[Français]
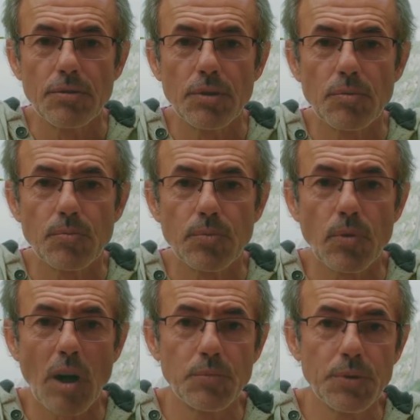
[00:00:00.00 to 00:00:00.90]
de
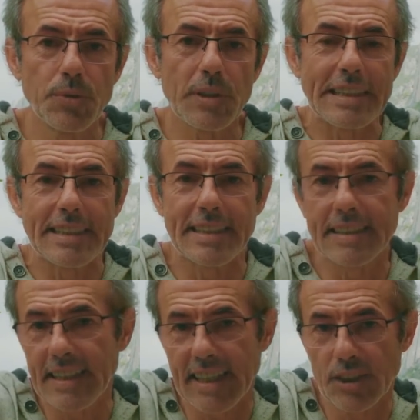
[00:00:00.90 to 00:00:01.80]
pouvoir mesurer
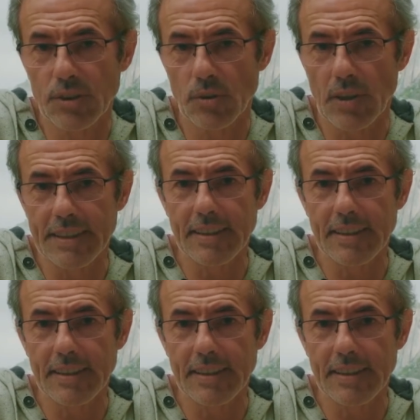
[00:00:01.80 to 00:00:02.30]
des interactions